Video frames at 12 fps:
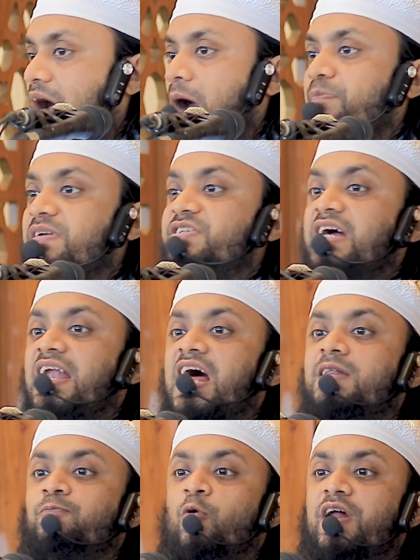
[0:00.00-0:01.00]
আপনি
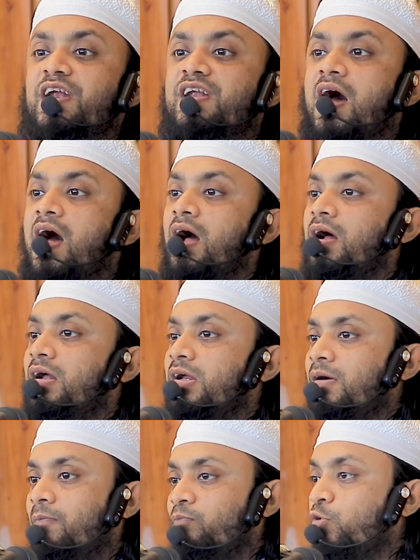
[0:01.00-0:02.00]
সালাদ পড়েন না
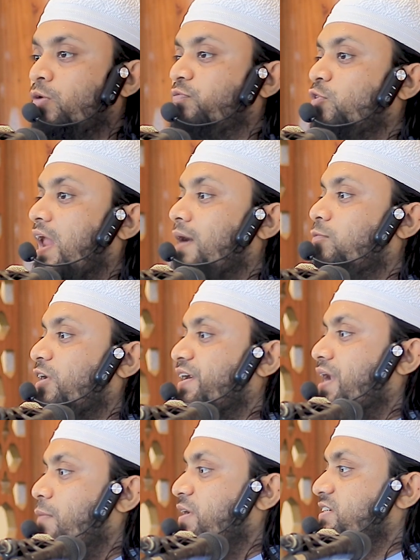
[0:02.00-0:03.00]
বুক ফুলায় বলেন
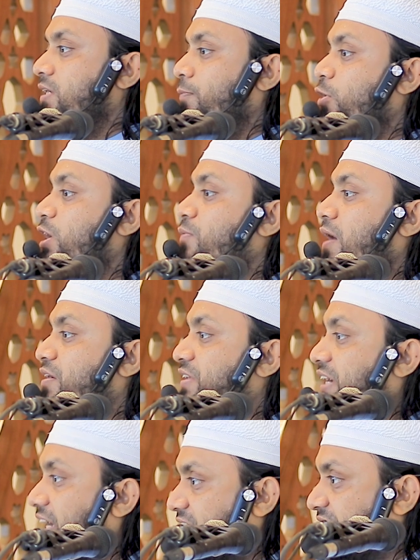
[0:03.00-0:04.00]
নামাজ না পড়ে ইমান
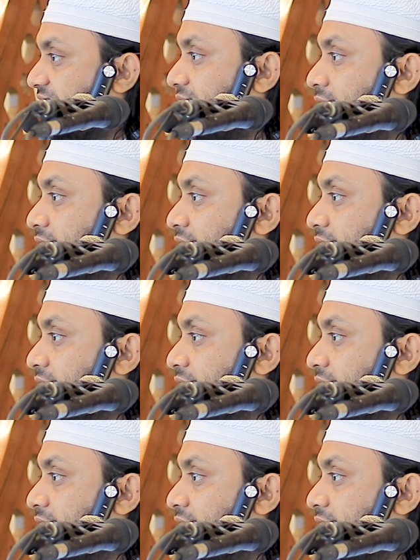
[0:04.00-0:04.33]
ঠিক আছে